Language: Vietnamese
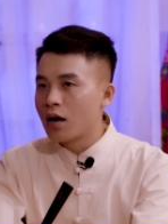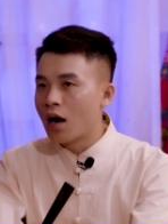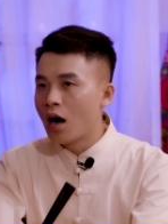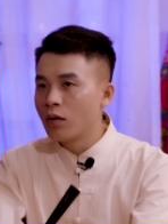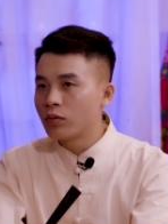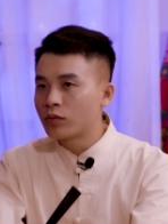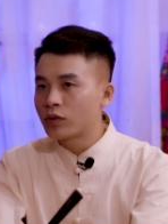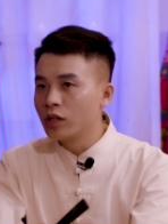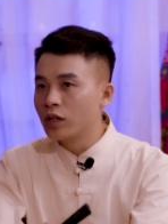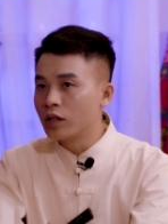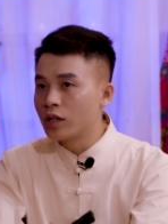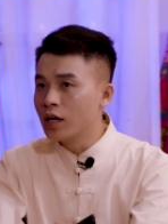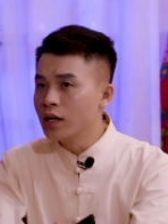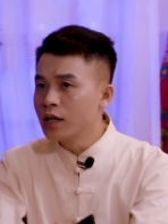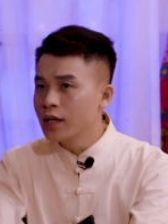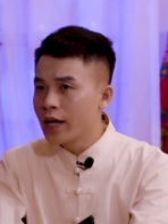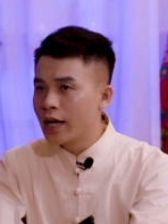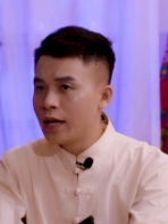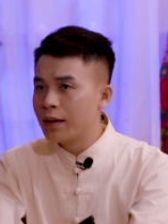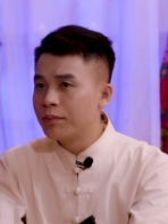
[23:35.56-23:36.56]
Ông Tư
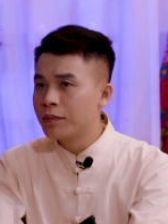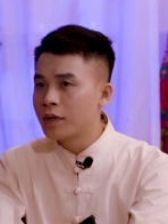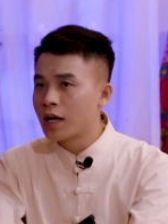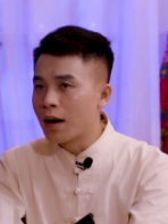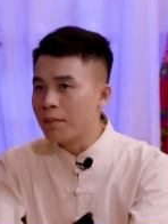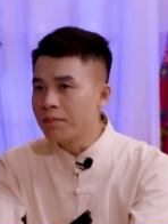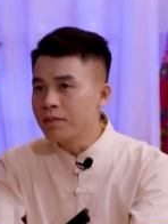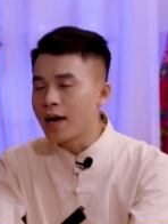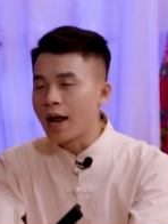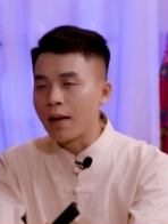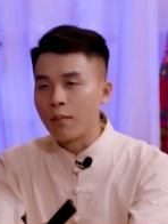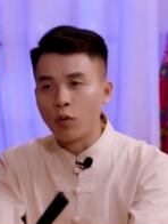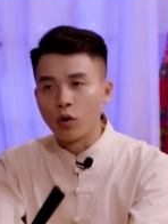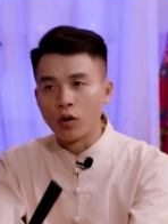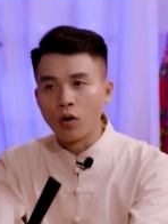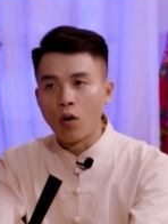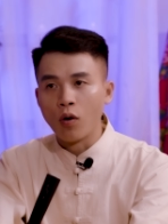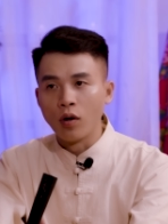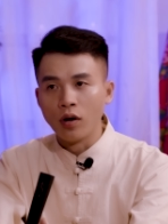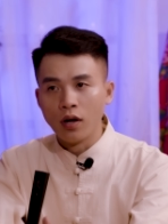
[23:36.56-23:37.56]
đứng im ngẫm lại
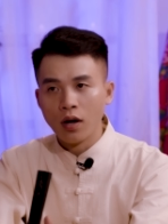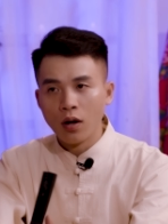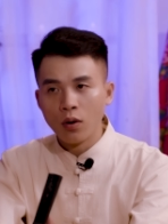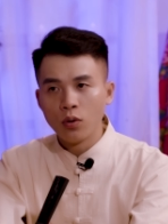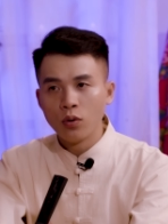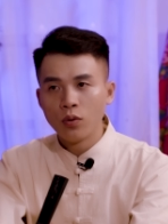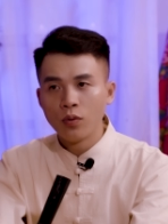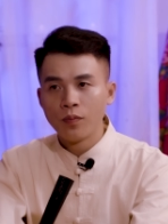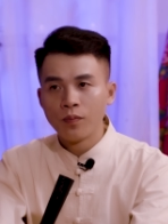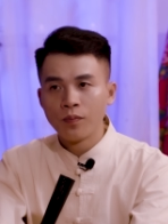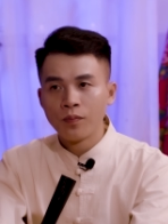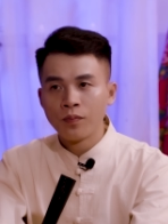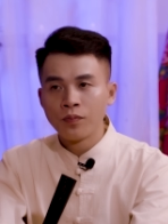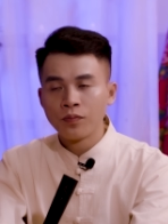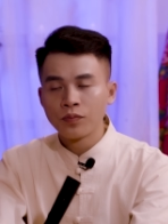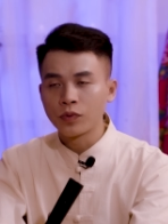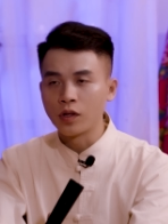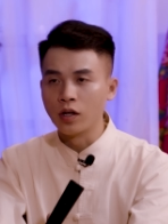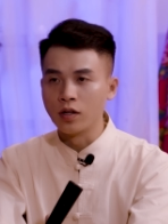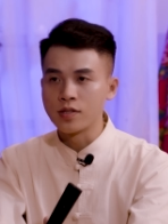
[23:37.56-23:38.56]
một hồi lâu.
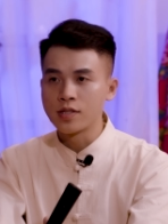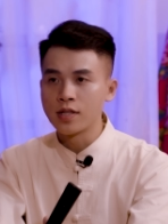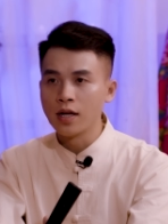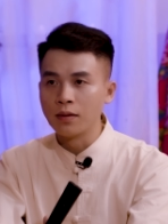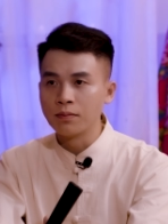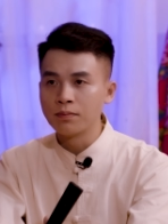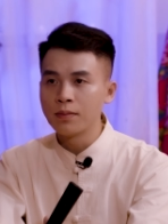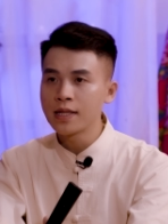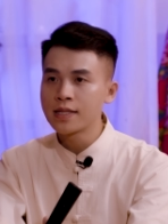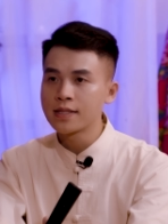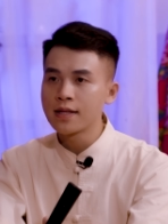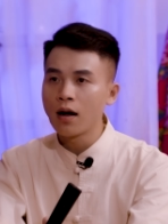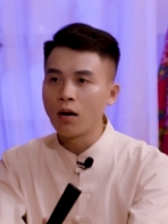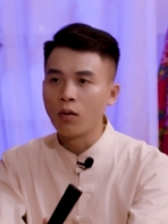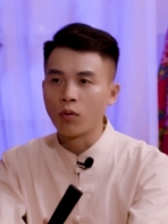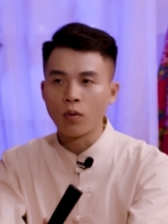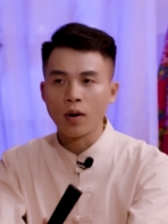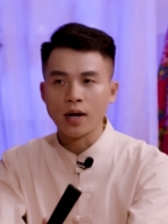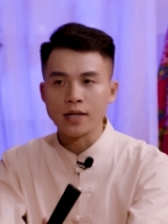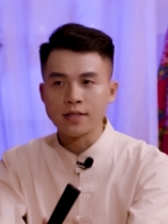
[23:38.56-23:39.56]
Tự dưng bất giác
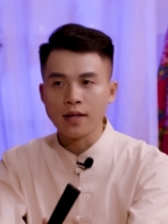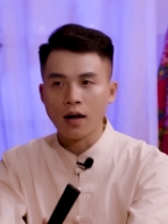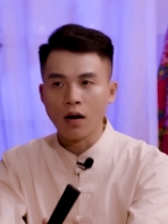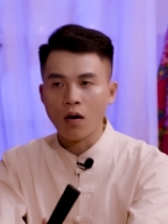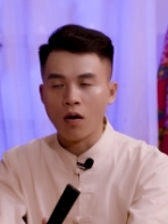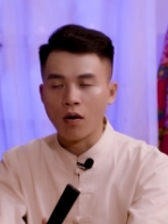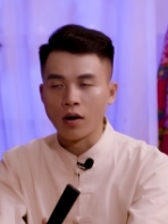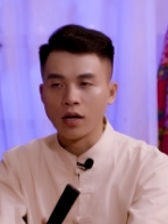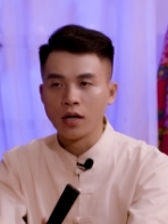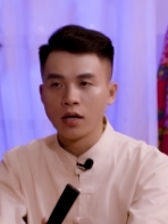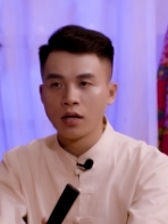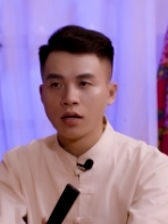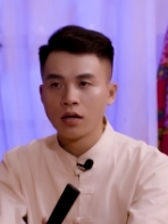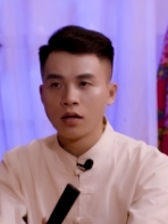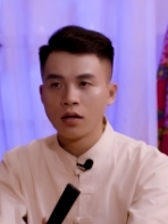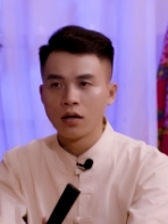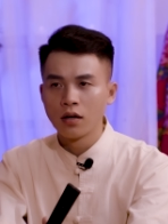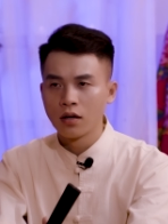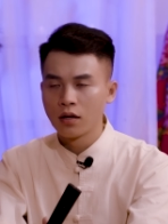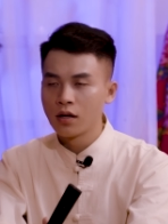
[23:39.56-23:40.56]
ông quay sang hỏi:
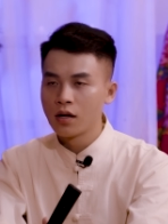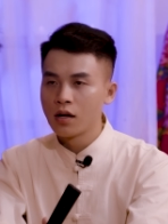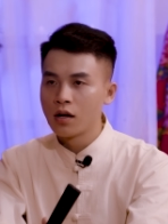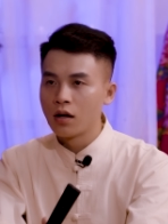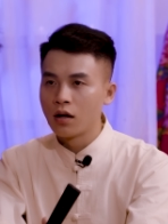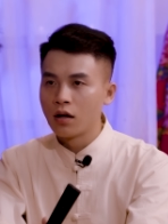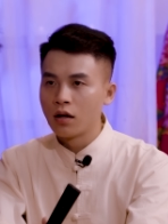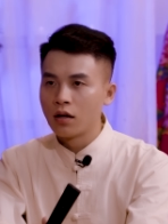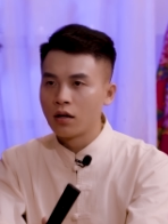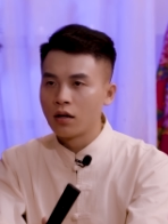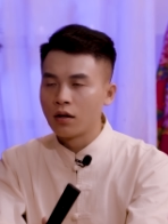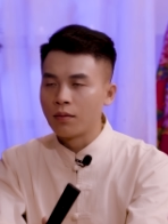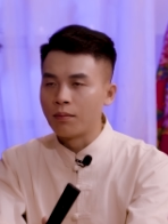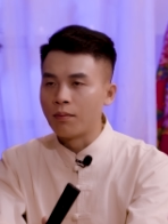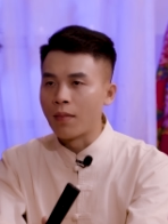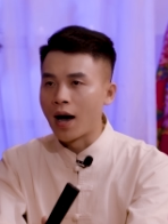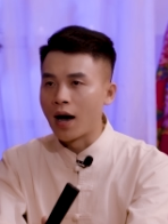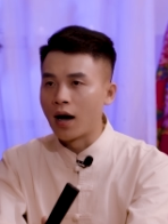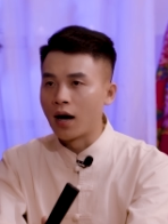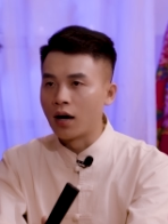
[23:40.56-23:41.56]

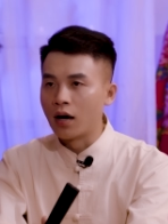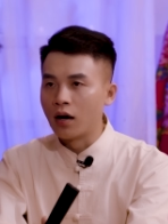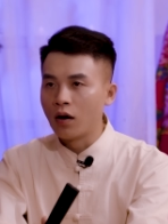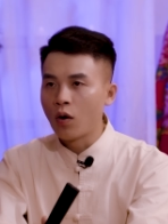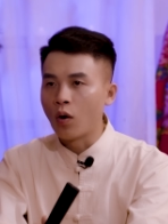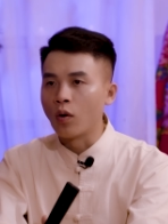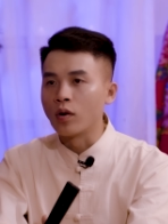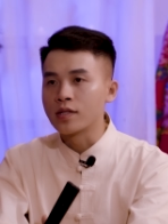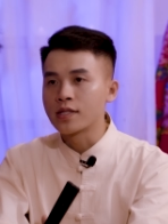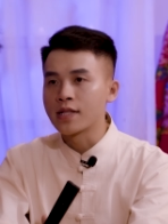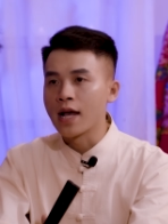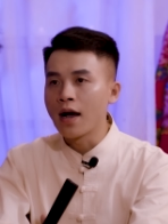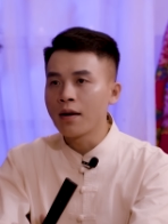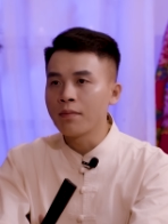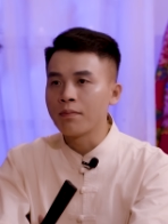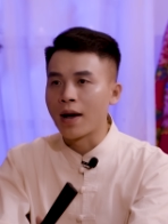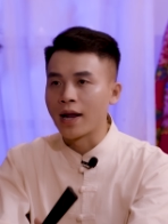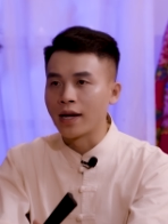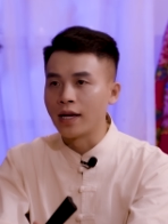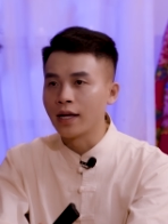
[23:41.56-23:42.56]
Mà hồi
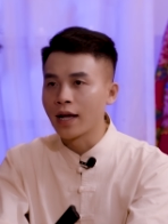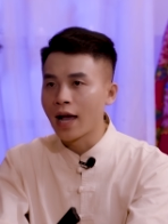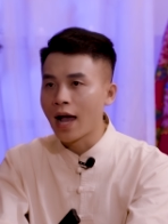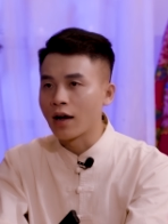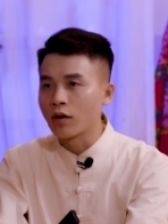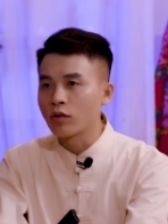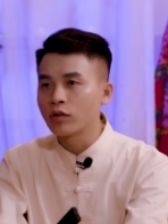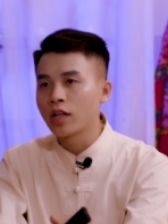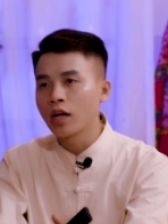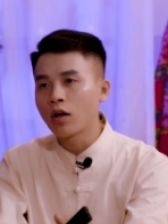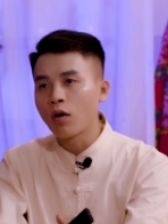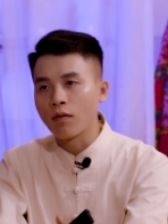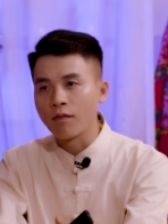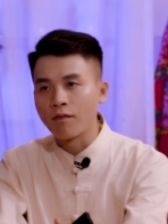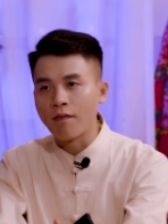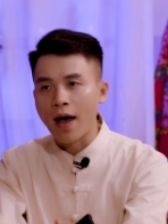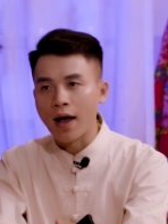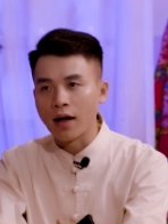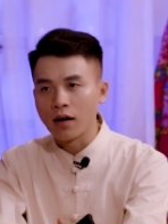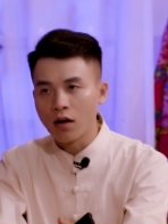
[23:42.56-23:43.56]
sáng bà đi ngang có thấy
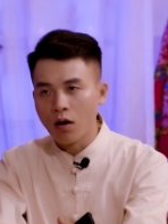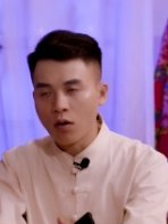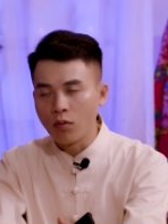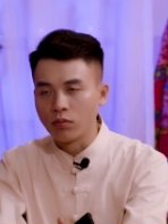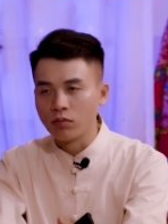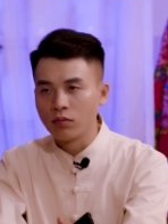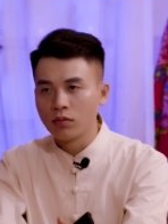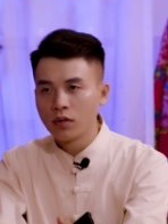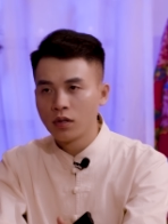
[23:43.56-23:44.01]
con vàng không?